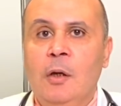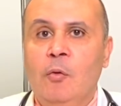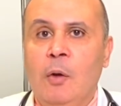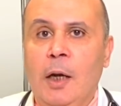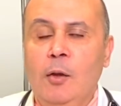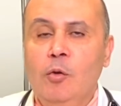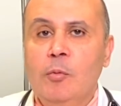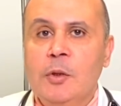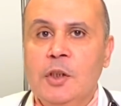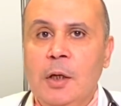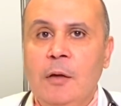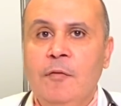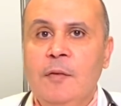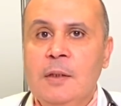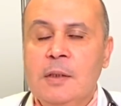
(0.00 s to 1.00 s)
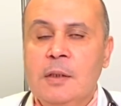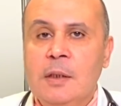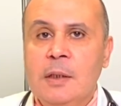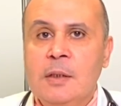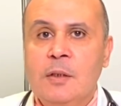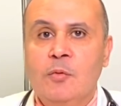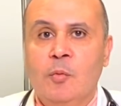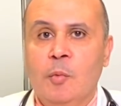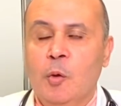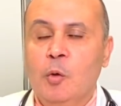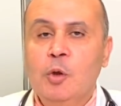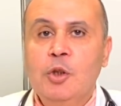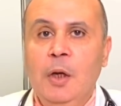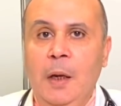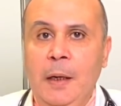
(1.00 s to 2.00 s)
وعنده مشاكل في الاسترس وما
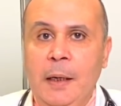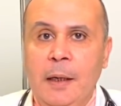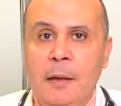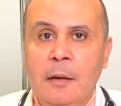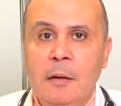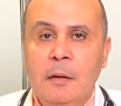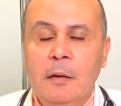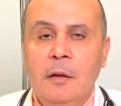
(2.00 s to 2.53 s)
بياخدش علاج